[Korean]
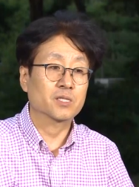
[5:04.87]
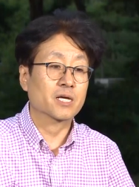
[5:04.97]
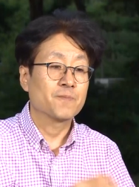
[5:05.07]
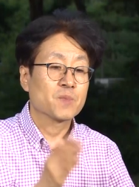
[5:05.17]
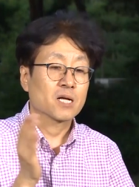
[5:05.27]

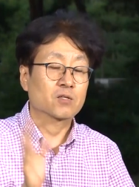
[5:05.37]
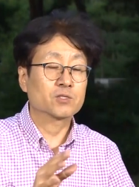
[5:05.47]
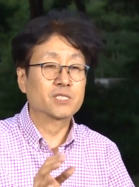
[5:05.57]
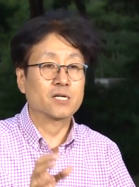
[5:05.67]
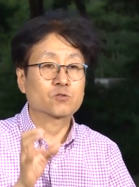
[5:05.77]
근데
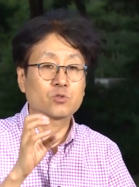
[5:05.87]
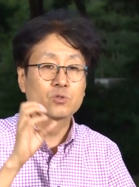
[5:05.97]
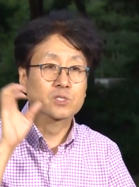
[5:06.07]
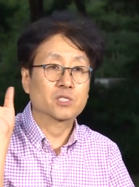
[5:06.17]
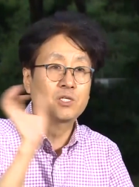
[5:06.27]
그렇지
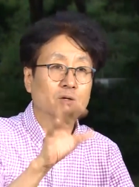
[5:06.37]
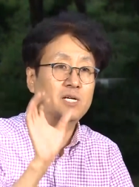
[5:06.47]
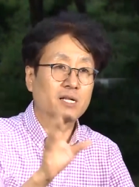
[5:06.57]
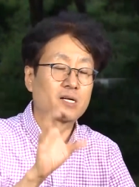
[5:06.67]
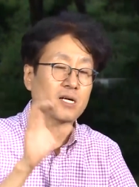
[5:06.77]
않고
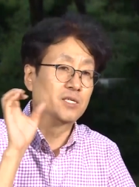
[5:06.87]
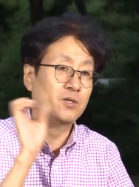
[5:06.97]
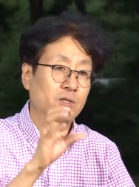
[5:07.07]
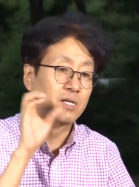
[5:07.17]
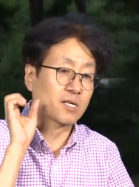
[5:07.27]
기억해라,
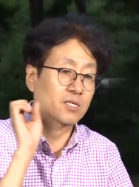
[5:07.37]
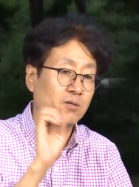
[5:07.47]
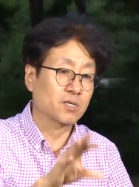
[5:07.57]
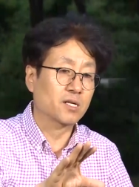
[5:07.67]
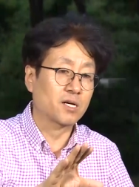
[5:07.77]
기억해라,
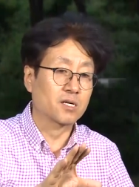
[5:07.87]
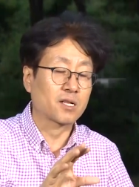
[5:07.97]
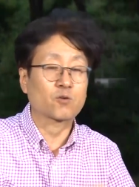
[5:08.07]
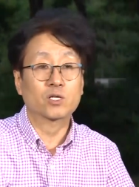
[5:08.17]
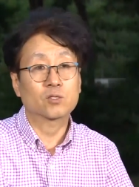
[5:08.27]
기억해라
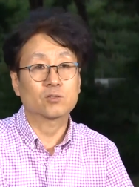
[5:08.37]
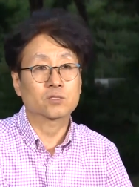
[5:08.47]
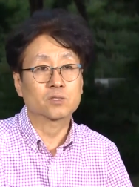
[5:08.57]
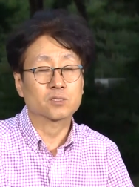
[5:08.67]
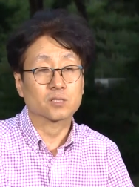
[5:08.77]
라고 했던
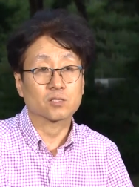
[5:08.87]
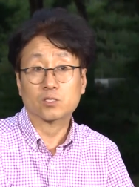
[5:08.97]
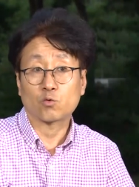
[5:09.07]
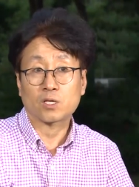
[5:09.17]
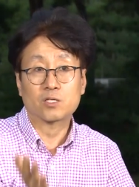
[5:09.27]
것들은
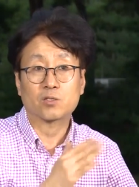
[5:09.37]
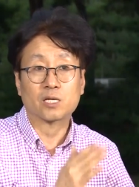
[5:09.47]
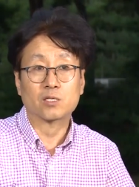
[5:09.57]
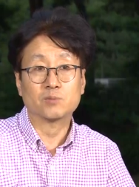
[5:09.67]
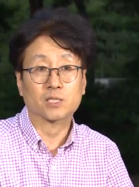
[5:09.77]
그렇게 오래 기억이
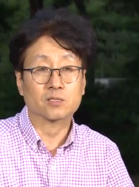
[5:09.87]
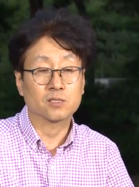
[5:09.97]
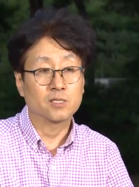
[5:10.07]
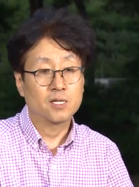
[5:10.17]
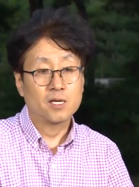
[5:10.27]
안 됩니다.
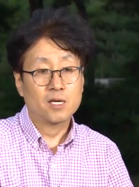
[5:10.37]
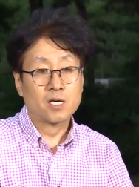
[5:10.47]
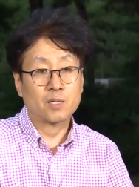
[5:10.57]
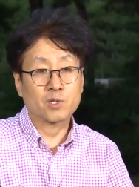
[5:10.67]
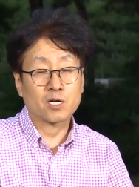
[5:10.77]
그
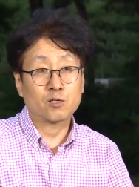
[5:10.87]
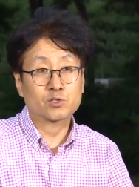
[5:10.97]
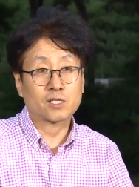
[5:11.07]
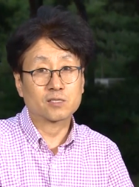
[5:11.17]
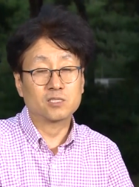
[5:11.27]

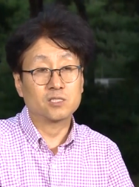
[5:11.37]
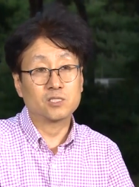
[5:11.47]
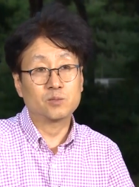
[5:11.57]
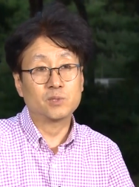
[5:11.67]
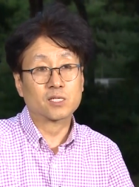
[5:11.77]
에빙하우스라는
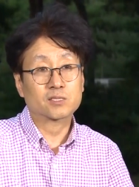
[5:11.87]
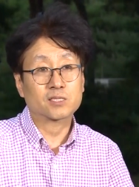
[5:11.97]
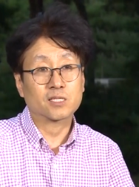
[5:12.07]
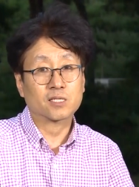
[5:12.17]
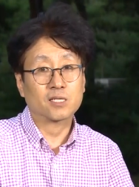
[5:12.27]

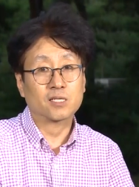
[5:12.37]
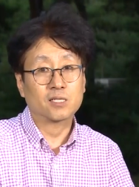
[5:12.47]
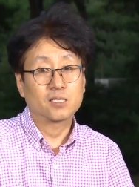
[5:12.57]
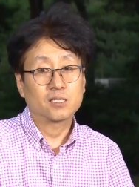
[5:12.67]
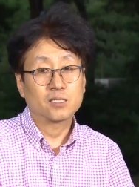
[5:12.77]

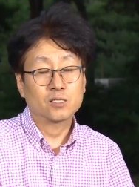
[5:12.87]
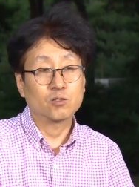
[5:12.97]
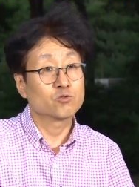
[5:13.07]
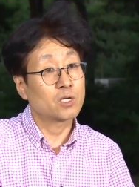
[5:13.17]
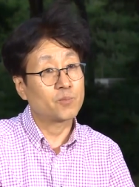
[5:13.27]
인지심리학자가
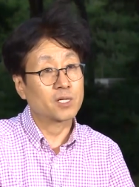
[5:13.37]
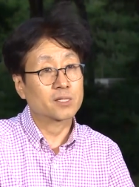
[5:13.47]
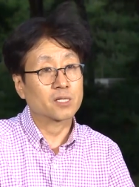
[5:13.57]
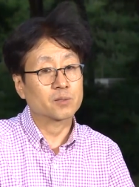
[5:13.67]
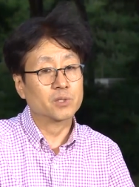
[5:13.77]
연구한 바에
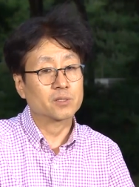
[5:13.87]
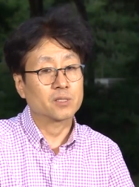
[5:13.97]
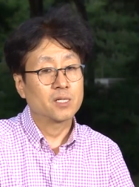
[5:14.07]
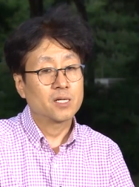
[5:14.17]
따르면